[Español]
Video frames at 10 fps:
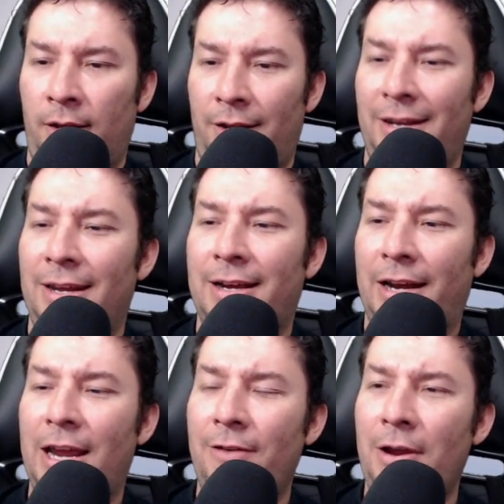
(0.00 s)

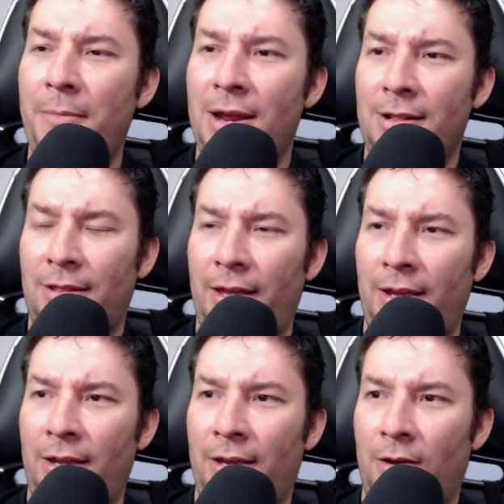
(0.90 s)

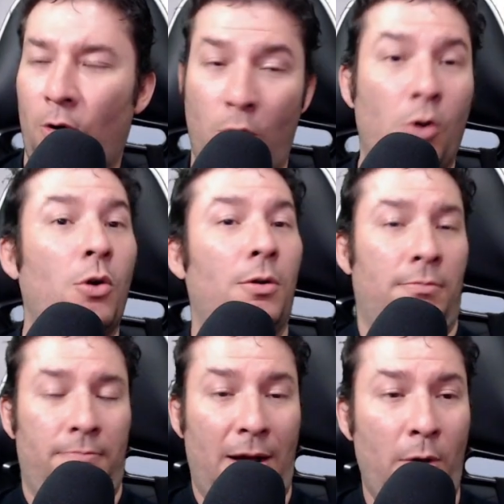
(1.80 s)
increíblemente o
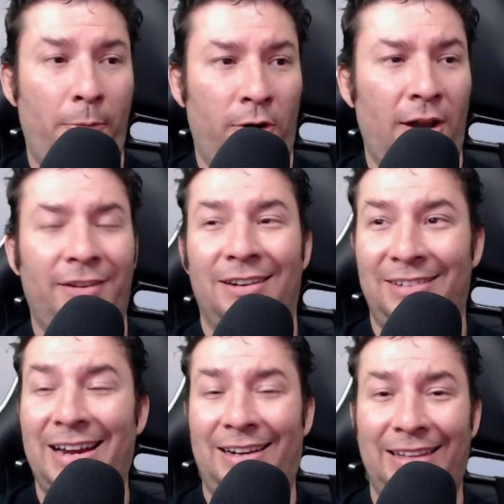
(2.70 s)
vamos a ponerlo así,
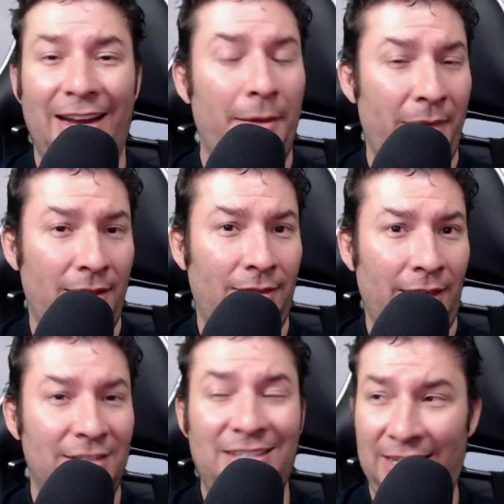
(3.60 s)

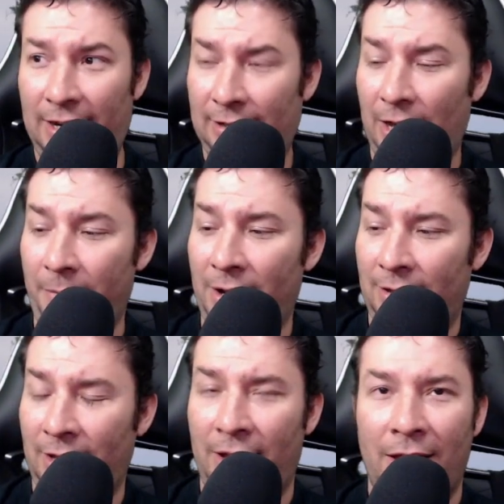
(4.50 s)
certeramente,
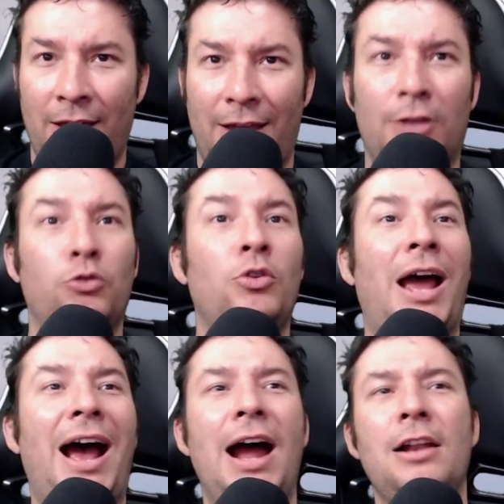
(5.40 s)
ciertamente es
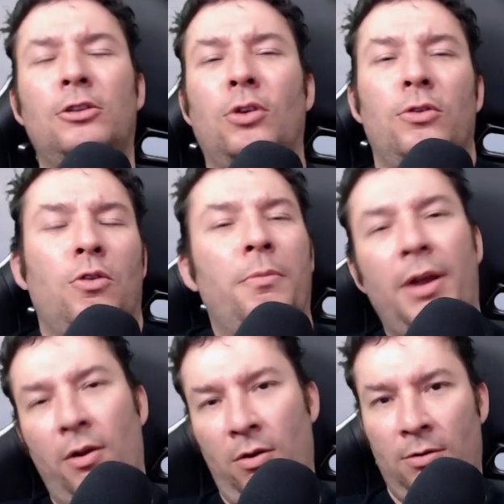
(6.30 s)
un alto
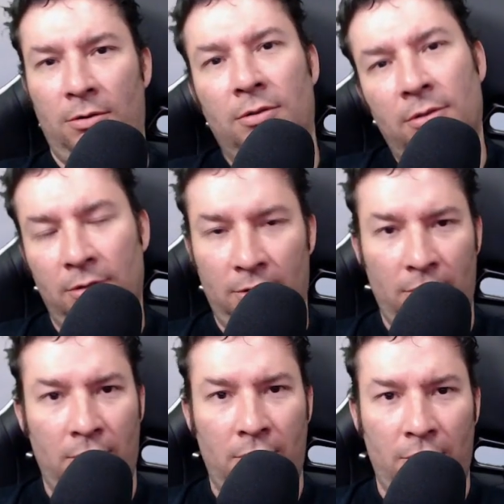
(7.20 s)
número
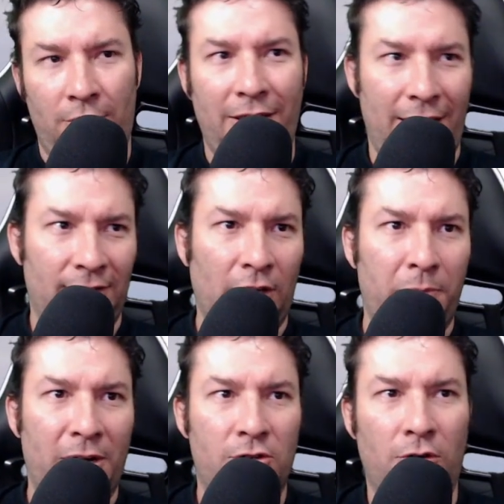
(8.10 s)
de esas
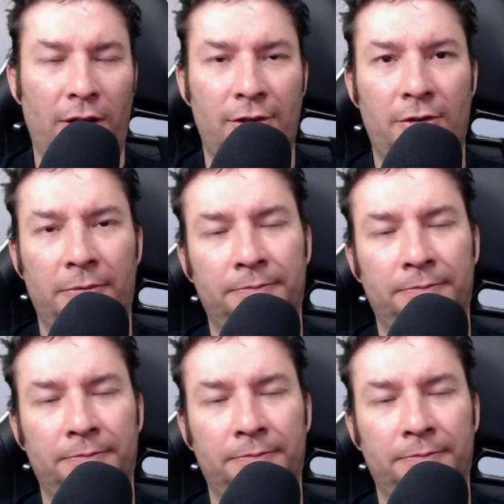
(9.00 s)
personas.